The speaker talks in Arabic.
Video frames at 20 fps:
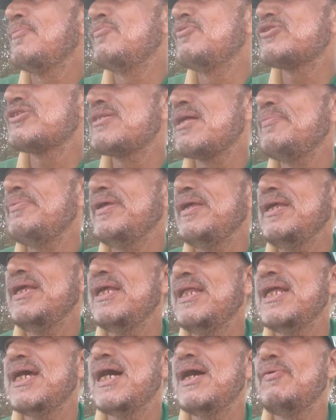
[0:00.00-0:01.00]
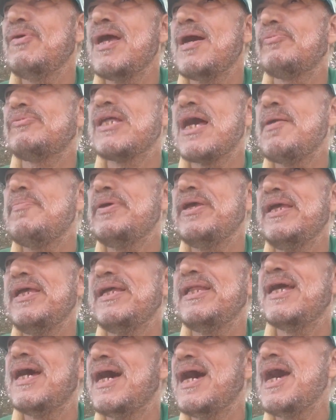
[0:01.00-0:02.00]
مستمعينا ويا
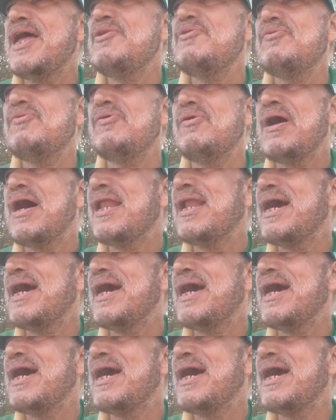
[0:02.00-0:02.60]
متابعينا أنه